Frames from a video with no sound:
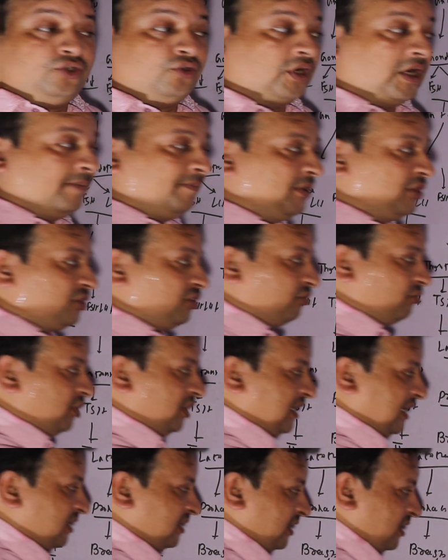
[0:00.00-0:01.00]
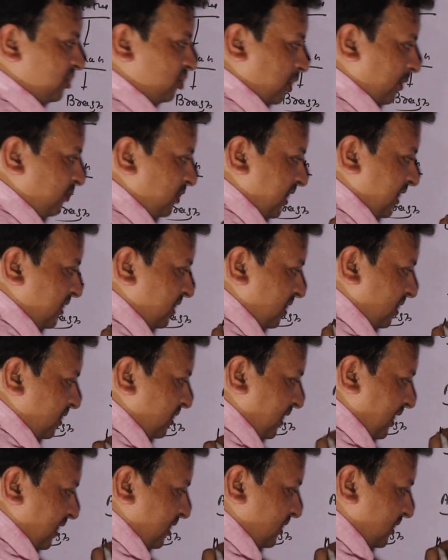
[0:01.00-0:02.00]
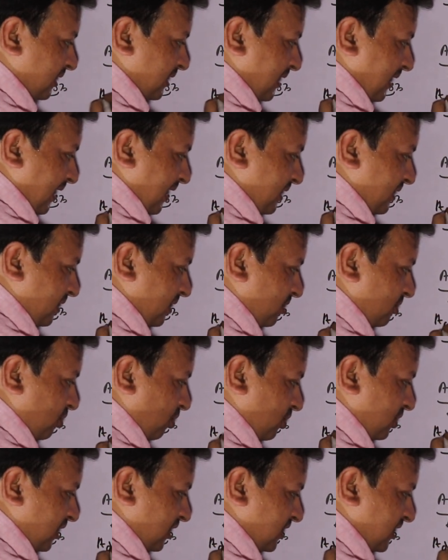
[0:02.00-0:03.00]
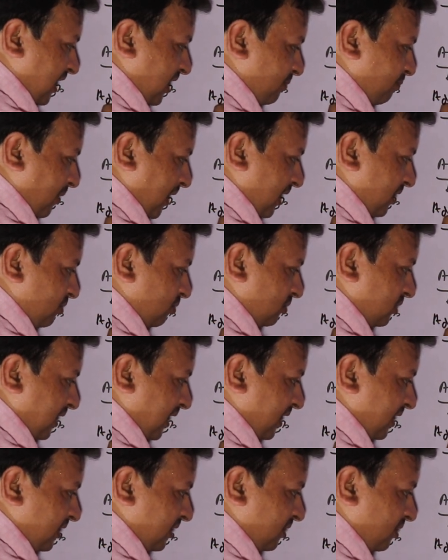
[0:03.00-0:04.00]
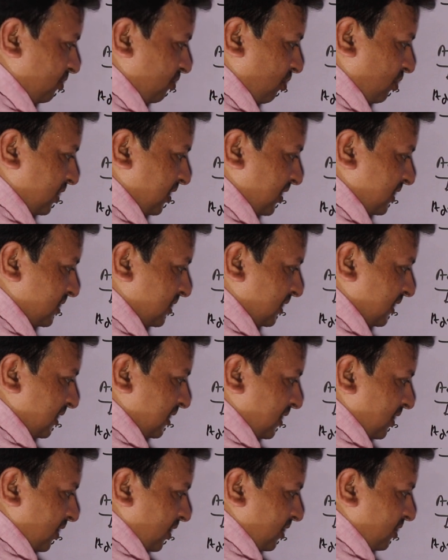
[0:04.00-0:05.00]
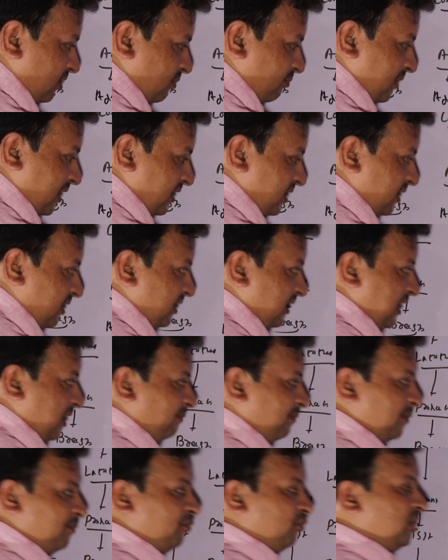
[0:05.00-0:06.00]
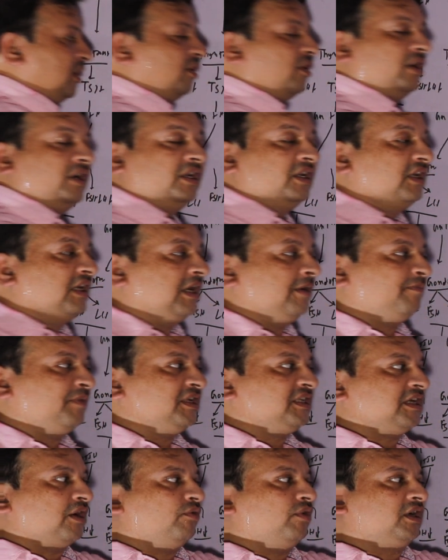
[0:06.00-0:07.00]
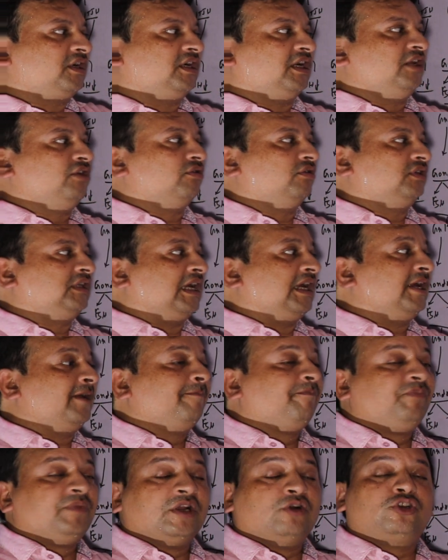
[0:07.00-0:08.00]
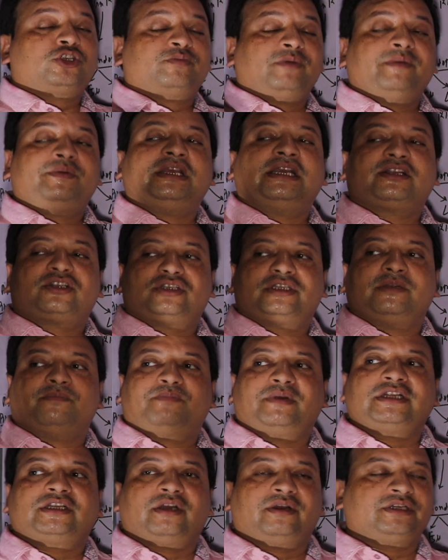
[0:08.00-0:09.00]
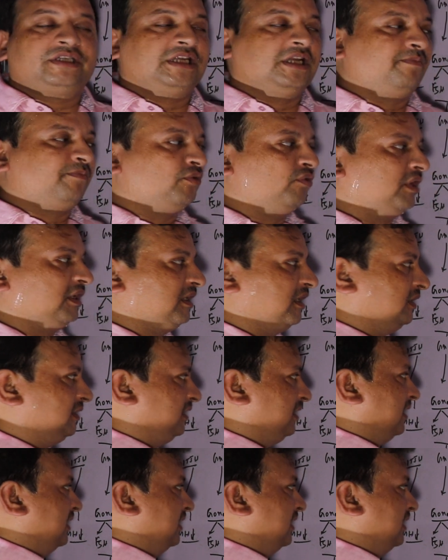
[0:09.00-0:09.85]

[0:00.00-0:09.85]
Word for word: जोना फेसिकुलेटा सेल्स ऑफ द एडिनल ग्लैंड एडिनल कॉर्टेक्स का एक पार्ट होता है एडिनल कॉर्टेक्स एडिनल ग्लैंड पे पूरे एडिनल ग्लैंड पे इसका वर्क नहीं होता है उसमें भी एक सिंपल सा सेल पे वर्क करती